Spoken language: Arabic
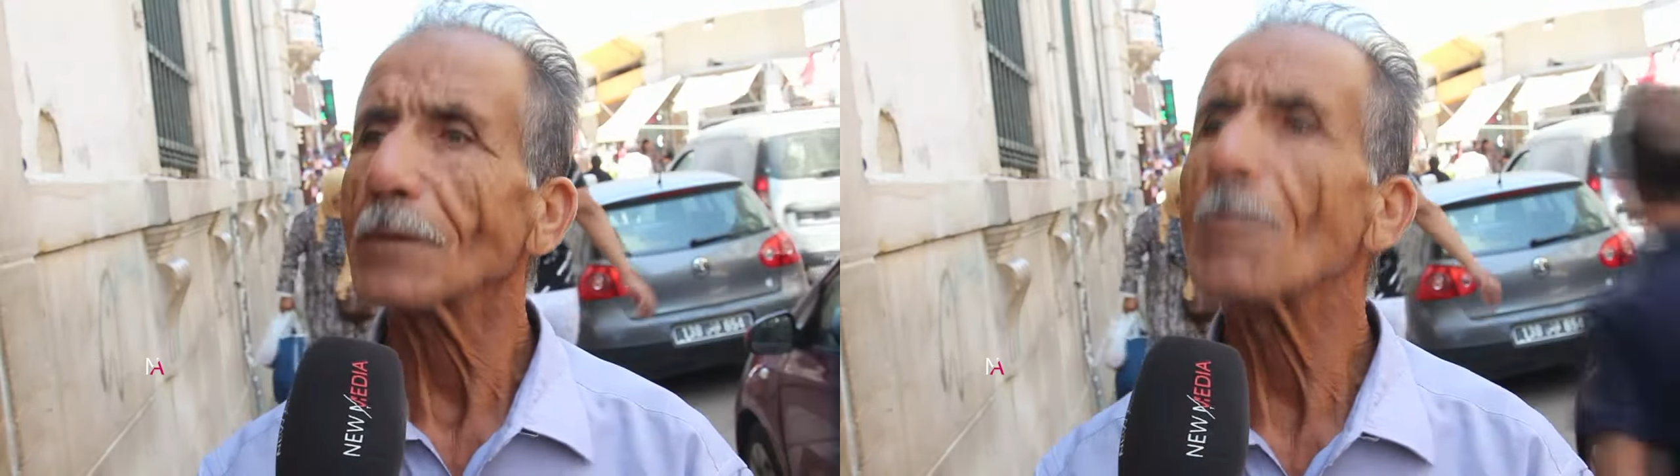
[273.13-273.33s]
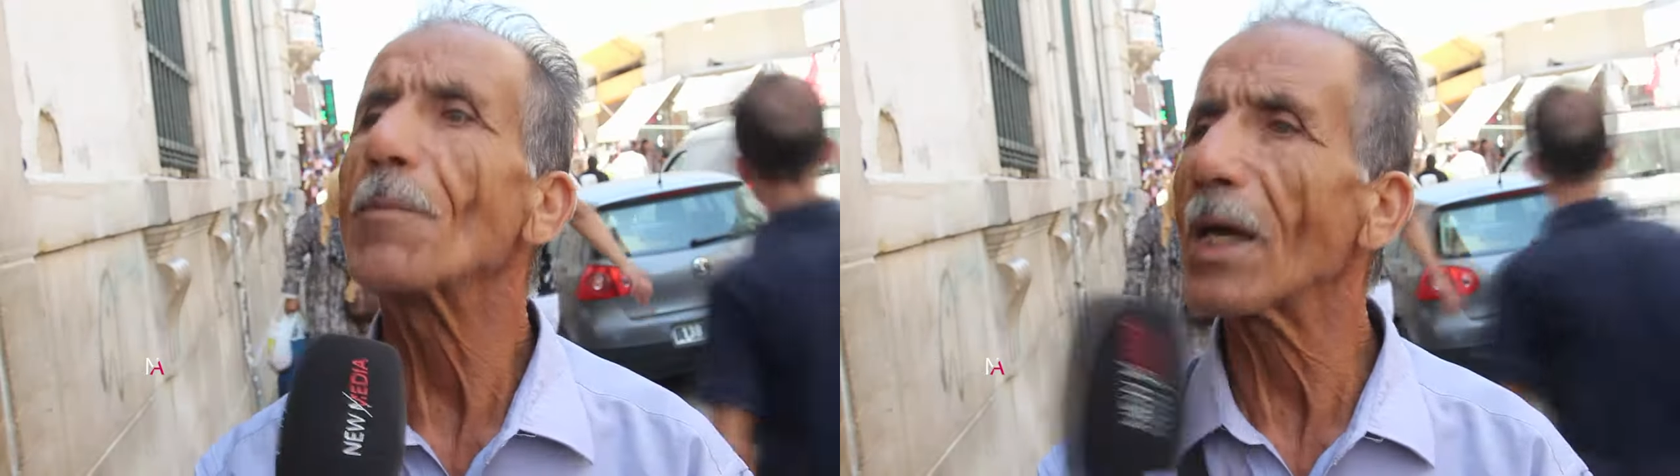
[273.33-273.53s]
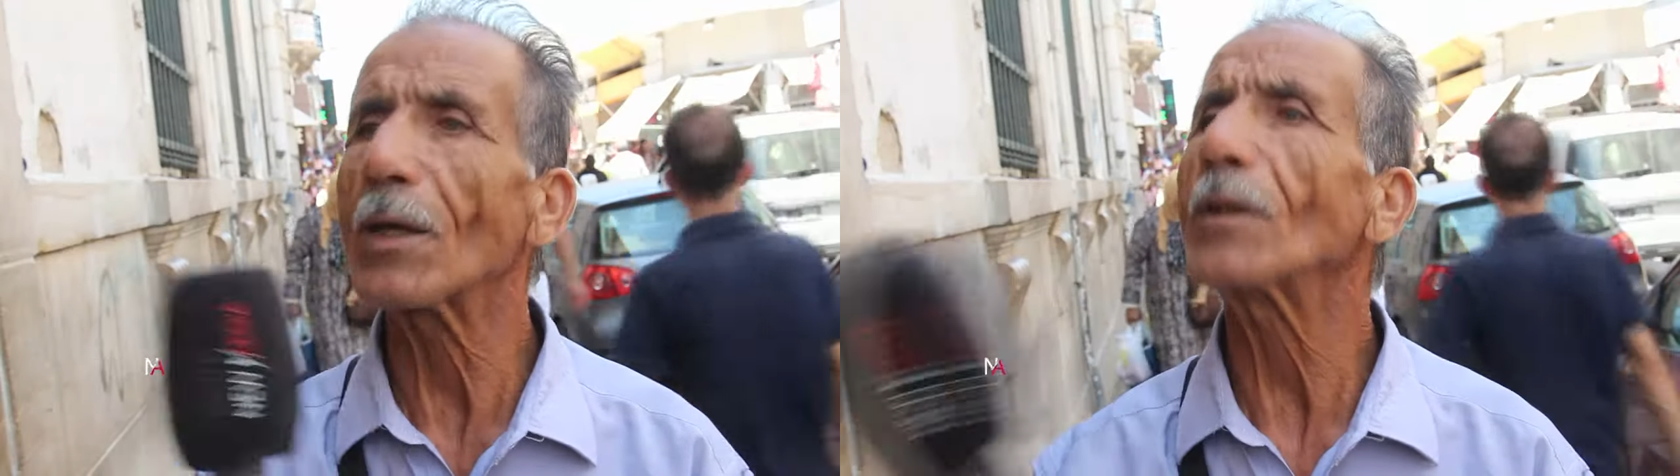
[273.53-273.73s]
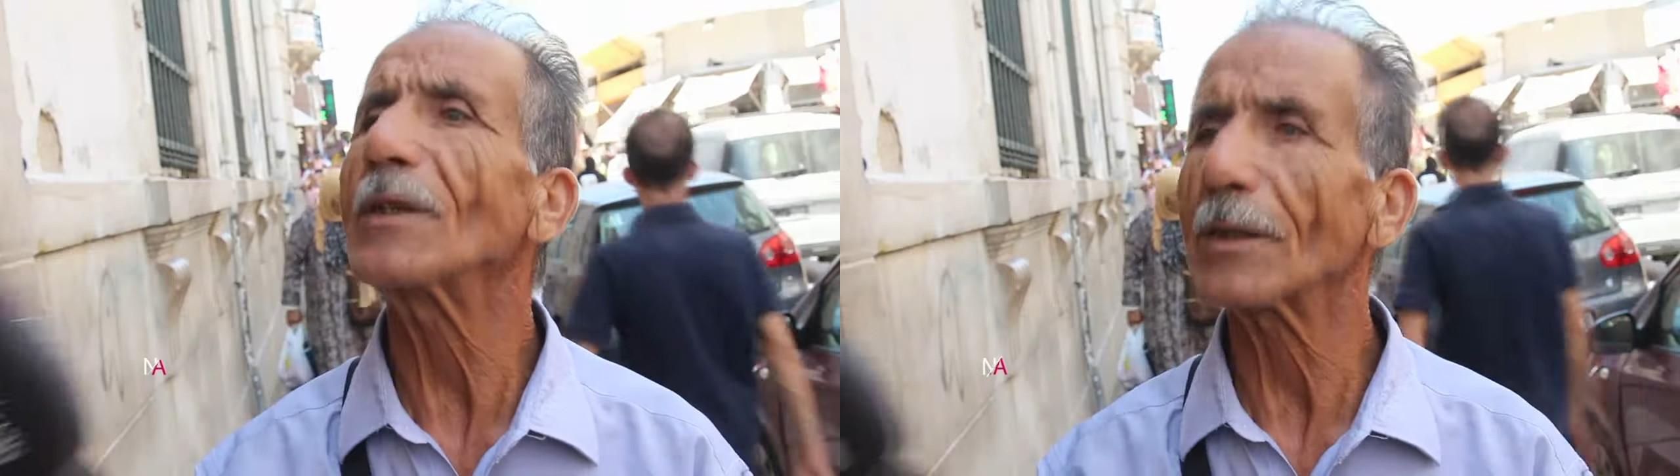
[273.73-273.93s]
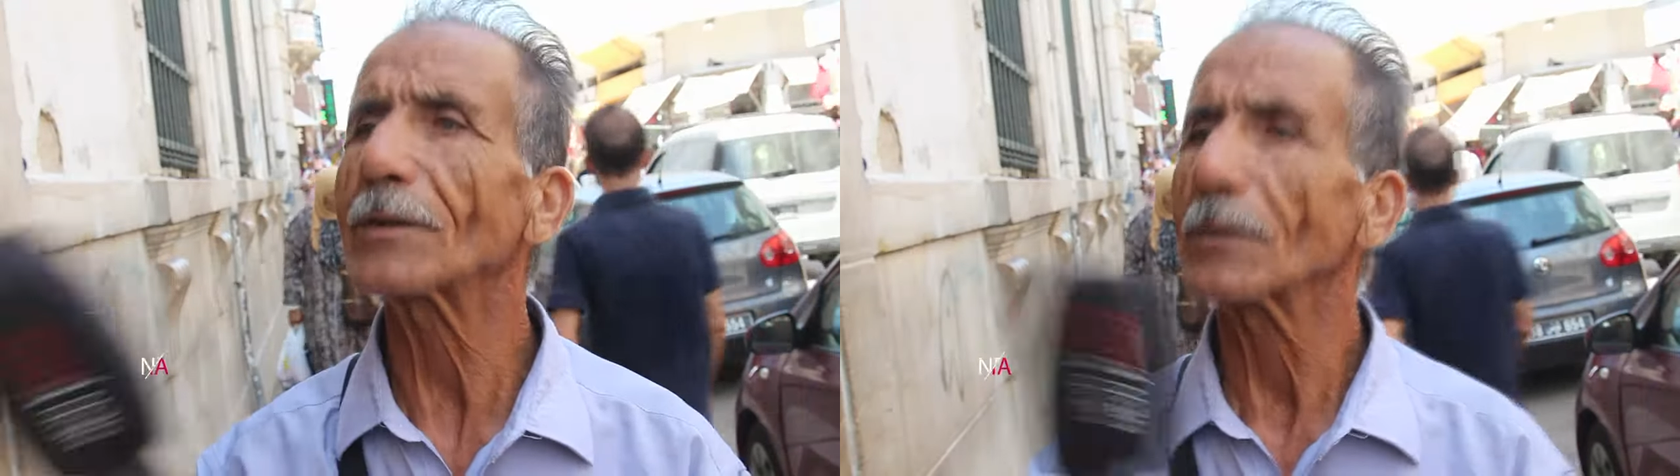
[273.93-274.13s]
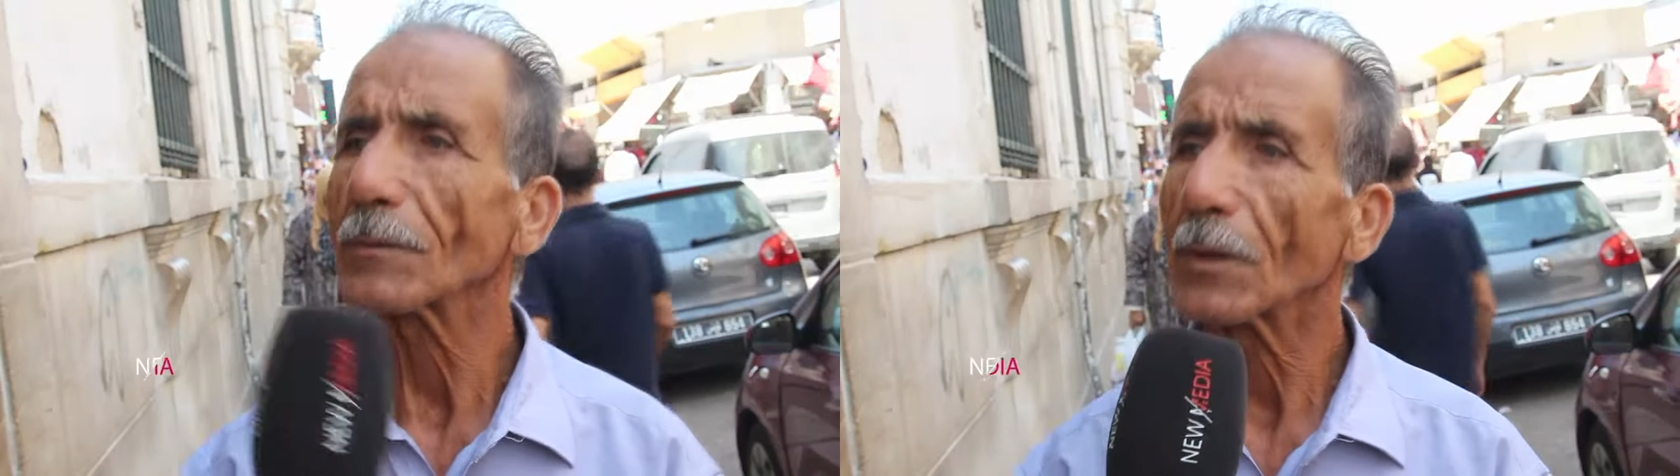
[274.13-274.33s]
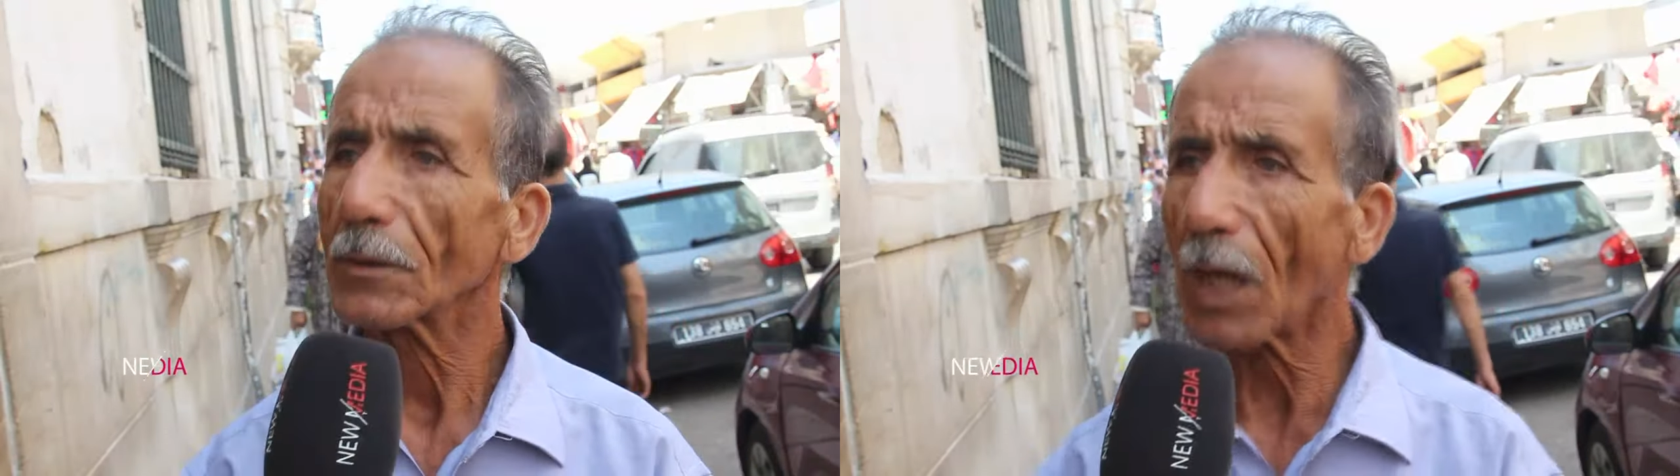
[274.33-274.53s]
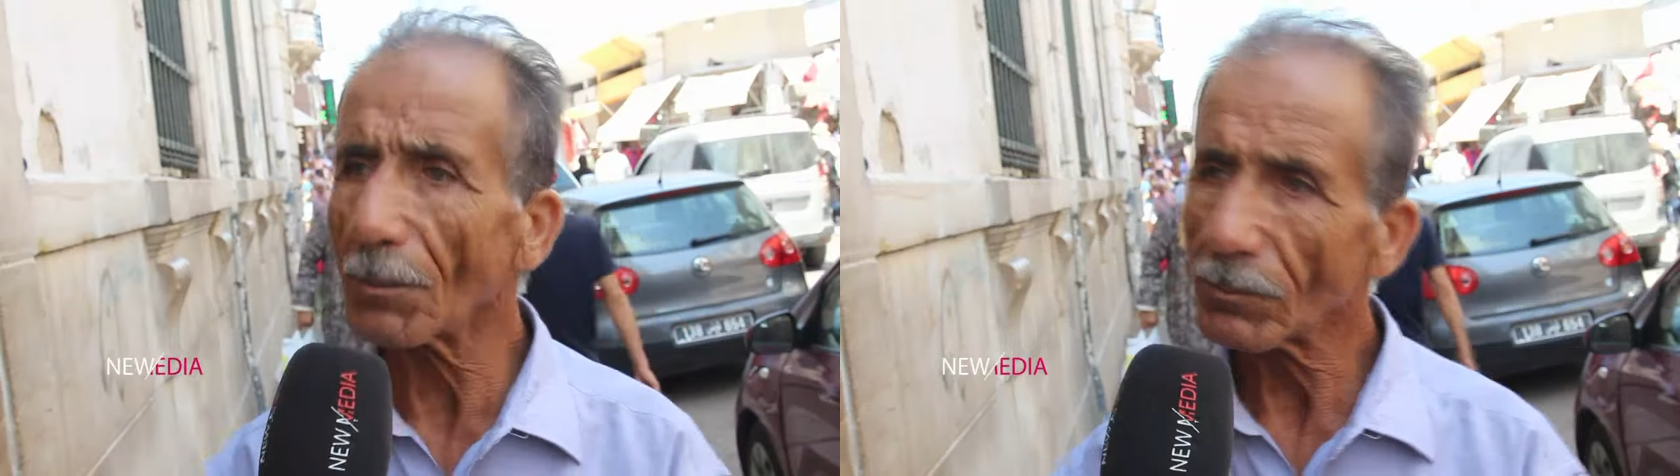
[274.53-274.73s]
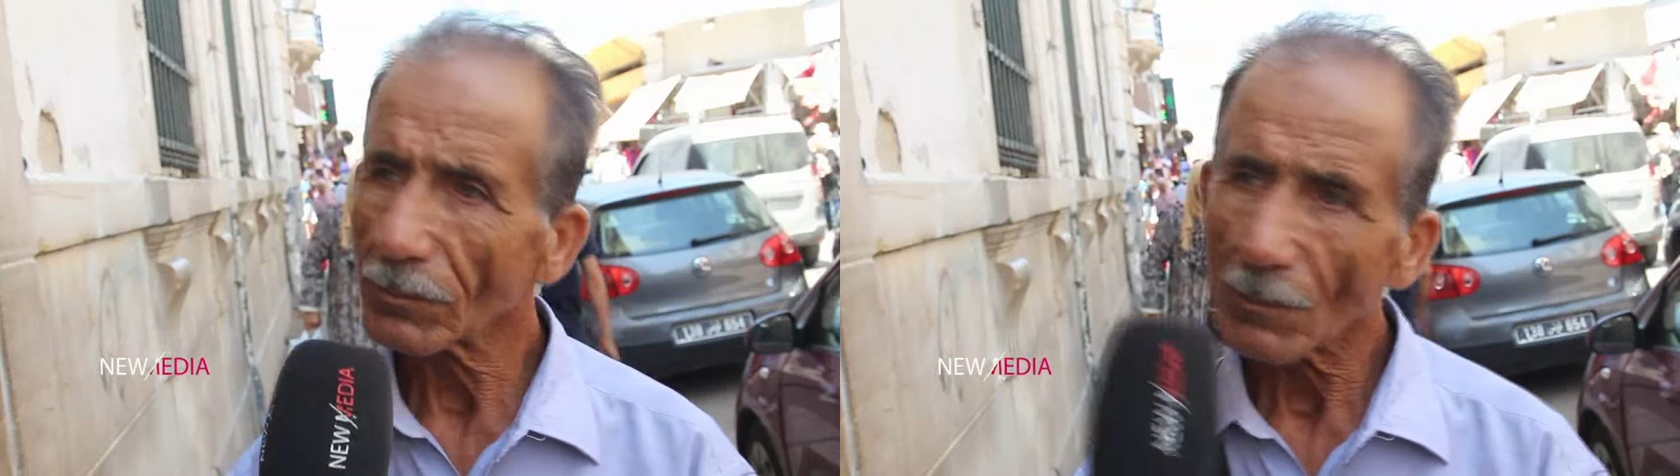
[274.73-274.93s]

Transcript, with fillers: باهي قداش فيه؟ نعم نهار